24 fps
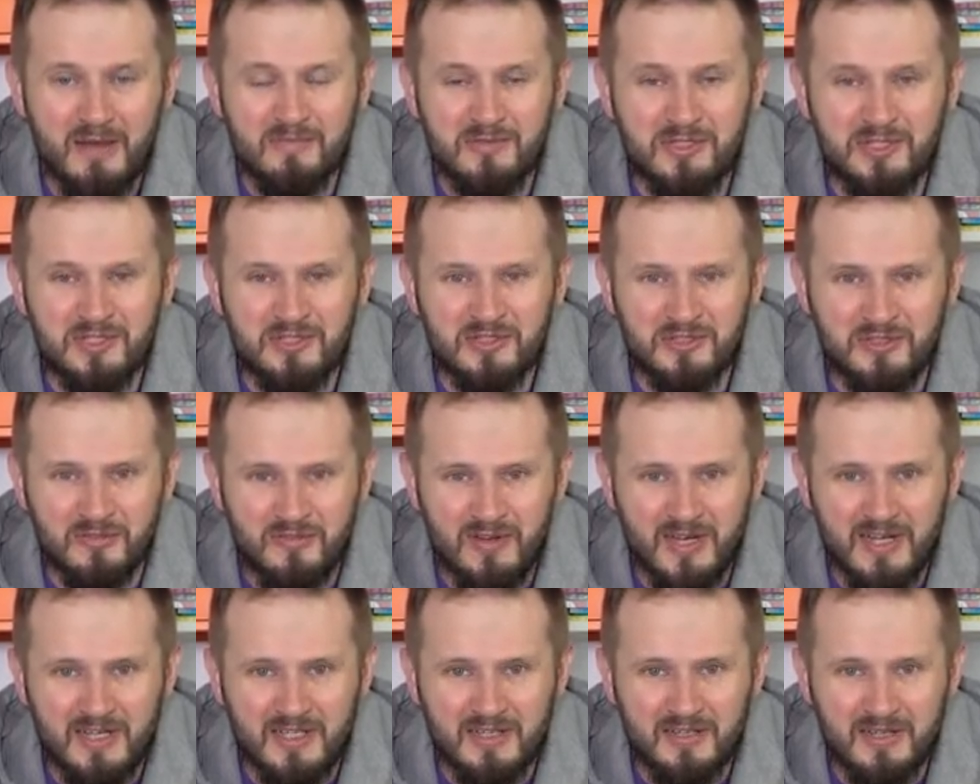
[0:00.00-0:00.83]

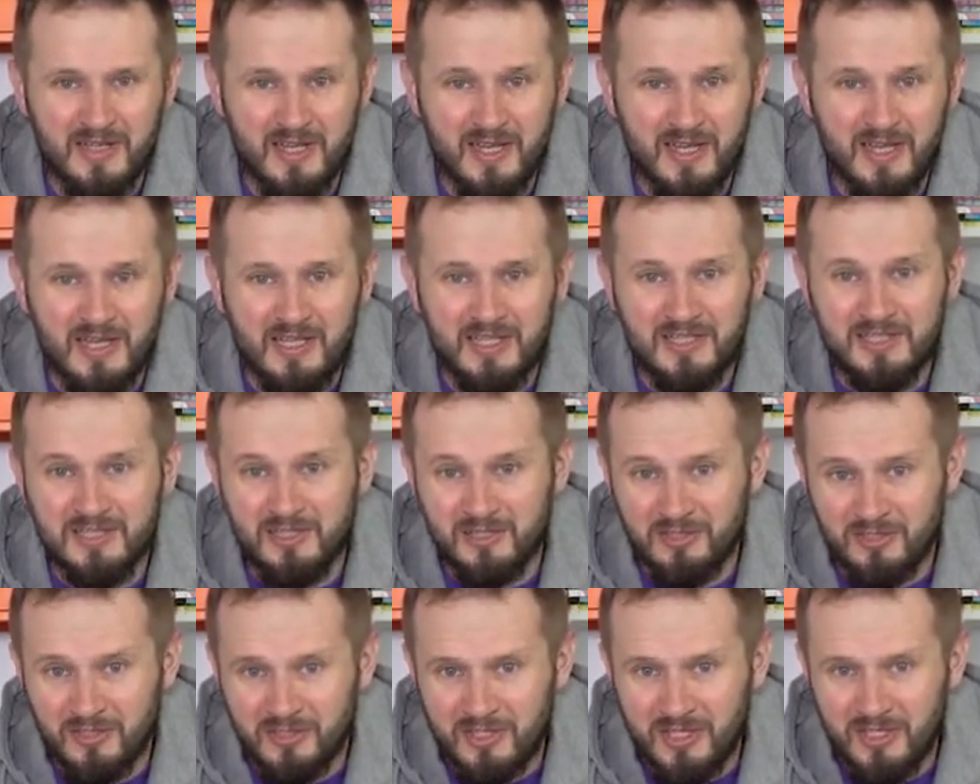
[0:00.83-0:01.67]
przygotowali.
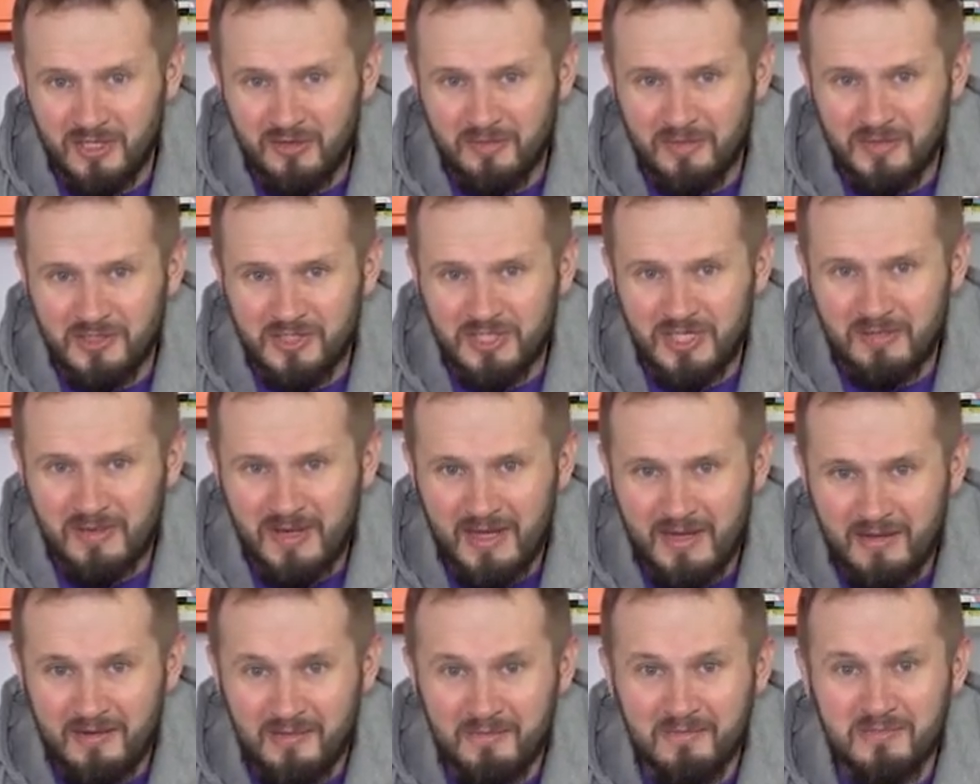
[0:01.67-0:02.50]
Co do tego
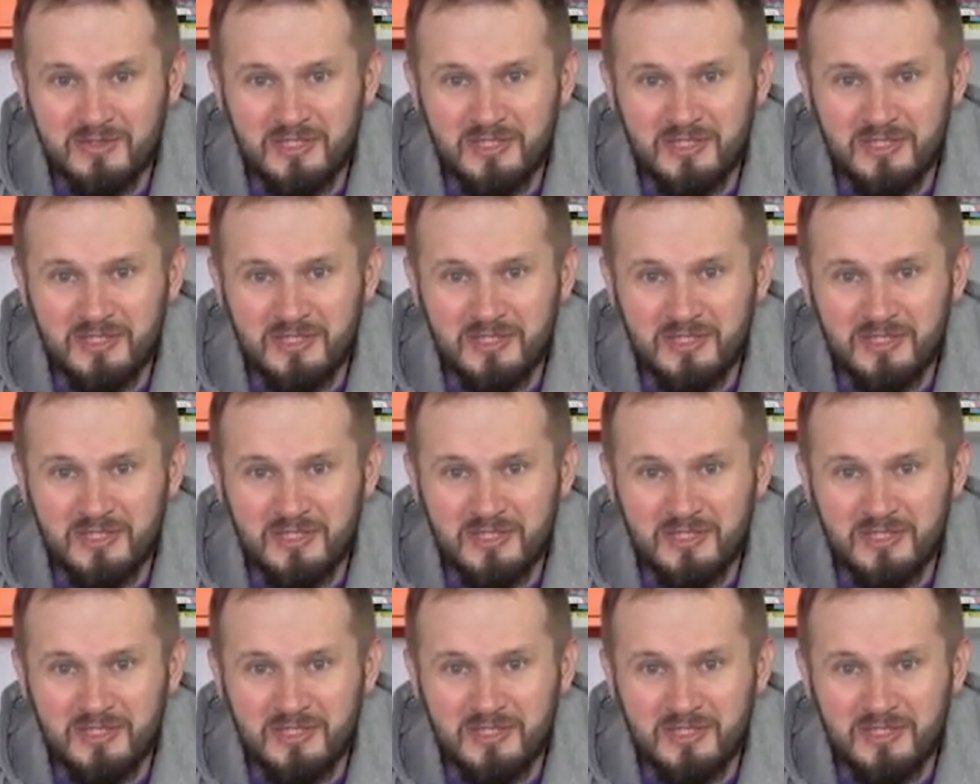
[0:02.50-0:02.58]
potrzeba?